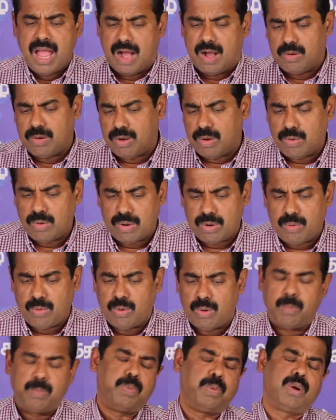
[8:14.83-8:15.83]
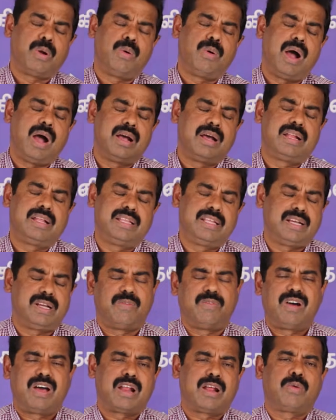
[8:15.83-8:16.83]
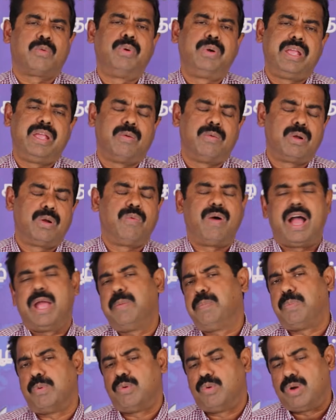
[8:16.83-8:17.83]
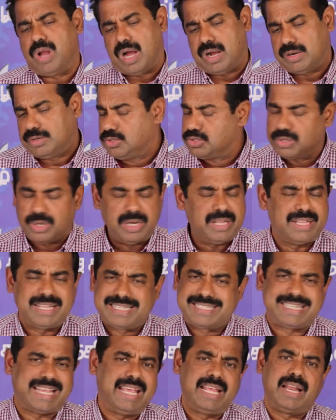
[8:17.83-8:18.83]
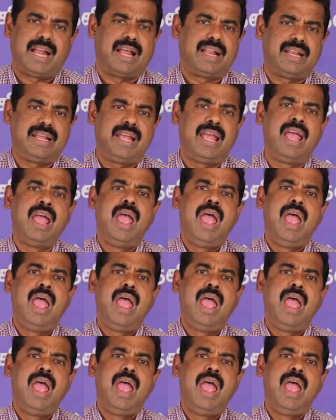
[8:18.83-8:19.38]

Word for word: அவங்க ஒரு ஒப்புரவாகிறதுக்கு வரக்கூடிய ஒரு வாய்ப்பு உண்டாகும்னு சொல்லி இதை செய்கிறாரு